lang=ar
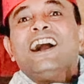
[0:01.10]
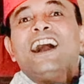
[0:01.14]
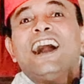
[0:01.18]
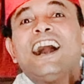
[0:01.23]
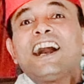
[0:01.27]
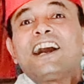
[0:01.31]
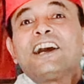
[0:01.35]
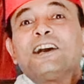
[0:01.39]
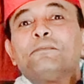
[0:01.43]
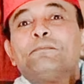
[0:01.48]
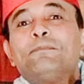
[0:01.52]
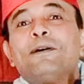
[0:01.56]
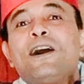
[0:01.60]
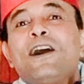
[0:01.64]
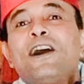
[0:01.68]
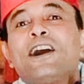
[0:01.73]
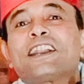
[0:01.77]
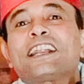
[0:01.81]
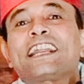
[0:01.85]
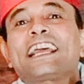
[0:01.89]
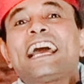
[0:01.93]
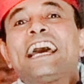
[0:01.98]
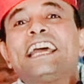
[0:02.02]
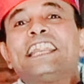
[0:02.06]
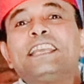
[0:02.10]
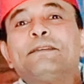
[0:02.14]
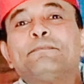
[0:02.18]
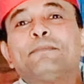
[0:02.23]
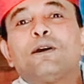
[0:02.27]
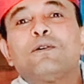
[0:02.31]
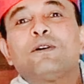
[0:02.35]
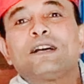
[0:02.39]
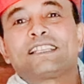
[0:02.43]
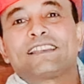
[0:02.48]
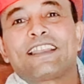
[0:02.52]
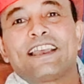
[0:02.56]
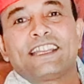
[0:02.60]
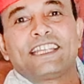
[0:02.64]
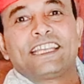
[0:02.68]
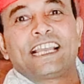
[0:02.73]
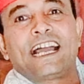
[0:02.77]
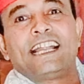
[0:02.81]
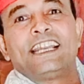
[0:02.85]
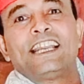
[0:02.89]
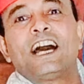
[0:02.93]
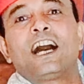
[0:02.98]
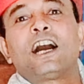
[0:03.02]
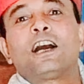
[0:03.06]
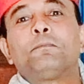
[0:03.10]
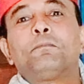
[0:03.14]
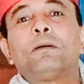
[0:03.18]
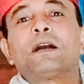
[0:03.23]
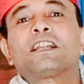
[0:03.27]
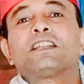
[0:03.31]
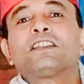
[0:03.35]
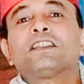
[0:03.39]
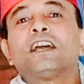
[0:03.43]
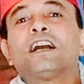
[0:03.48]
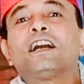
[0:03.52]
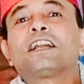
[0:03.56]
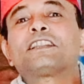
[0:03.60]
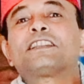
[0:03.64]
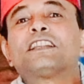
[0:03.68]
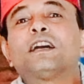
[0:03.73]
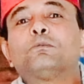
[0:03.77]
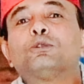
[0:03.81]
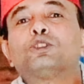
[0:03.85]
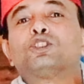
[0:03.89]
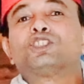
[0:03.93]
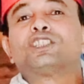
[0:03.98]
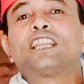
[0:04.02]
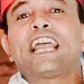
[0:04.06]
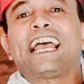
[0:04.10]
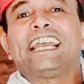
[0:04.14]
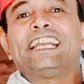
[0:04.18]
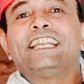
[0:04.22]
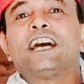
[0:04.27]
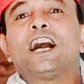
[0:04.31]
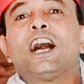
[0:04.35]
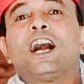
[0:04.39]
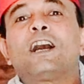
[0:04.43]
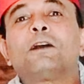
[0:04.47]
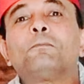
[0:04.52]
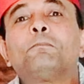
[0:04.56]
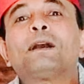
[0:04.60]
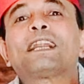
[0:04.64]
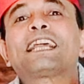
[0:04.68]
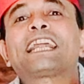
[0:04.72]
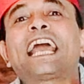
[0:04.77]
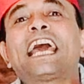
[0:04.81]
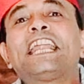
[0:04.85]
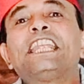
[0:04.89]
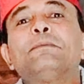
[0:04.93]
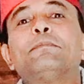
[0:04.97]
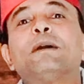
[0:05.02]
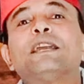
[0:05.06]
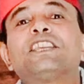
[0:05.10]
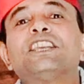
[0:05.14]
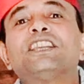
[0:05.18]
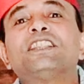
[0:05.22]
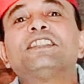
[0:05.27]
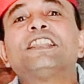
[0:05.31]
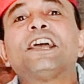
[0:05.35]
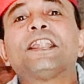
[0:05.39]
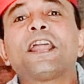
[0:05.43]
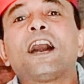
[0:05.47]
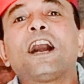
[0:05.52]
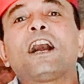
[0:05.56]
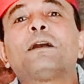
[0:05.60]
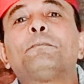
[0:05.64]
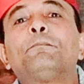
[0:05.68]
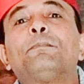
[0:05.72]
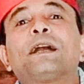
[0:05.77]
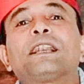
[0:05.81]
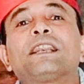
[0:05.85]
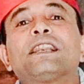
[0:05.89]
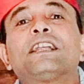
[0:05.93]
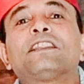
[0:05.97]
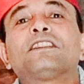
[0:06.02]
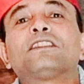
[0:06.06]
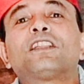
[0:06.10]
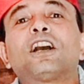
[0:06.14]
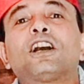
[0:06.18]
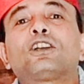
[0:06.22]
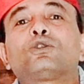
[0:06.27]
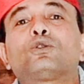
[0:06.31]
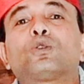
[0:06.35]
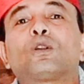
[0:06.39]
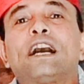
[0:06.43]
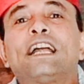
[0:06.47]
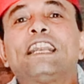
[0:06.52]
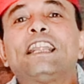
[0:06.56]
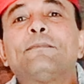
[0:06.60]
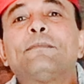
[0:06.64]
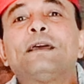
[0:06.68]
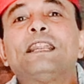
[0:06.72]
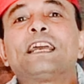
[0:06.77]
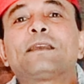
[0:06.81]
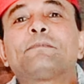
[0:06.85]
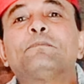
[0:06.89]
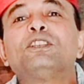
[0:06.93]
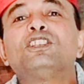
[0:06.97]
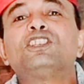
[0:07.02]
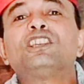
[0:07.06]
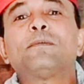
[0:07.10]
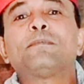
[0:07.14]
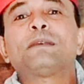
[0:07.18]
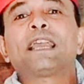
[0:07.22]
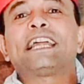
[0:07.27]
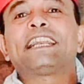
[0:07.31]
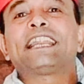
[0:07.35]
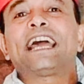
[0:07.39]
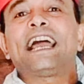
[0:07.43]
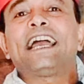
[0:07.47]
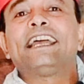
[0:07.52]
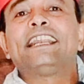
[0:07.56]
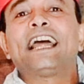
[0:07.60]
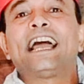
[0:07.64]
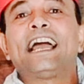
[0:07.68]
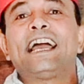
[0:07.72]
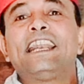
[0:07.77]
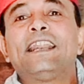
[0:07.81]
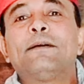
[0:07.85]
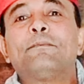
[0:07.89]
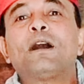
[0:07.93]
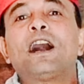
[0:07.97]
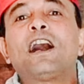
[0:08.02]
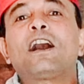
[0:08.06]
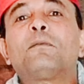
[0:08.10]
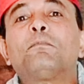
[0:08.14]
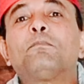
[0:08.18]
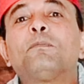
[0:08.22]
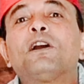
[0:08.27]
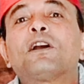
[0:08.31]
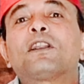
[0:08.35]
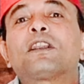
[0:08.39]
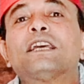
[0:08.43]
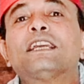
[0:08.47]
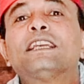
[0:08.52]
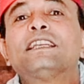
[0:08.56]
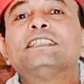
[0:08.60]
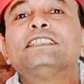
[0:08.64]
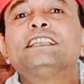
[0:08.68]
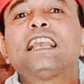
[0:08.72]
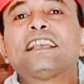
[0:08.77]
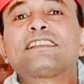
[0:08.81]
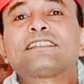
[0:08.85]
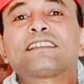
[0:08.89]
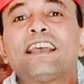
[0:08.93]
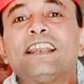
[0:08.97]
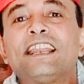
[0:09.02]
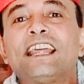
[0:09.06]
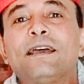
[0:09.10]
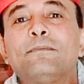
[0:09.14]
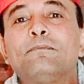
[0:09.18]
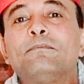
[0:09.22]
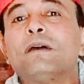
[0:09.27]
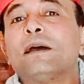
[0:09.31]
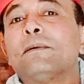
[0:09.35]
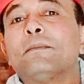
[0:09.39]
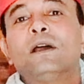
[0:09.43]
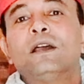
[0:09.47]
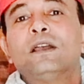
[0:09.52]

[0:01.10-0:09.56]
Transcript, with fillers: اخبار غريبه وسريعه الاخبار النهارده مشتعله اخبار غريبه جدا اخبار لن تخطر على بالك من جميع انحاء العالم اخبار يا سلام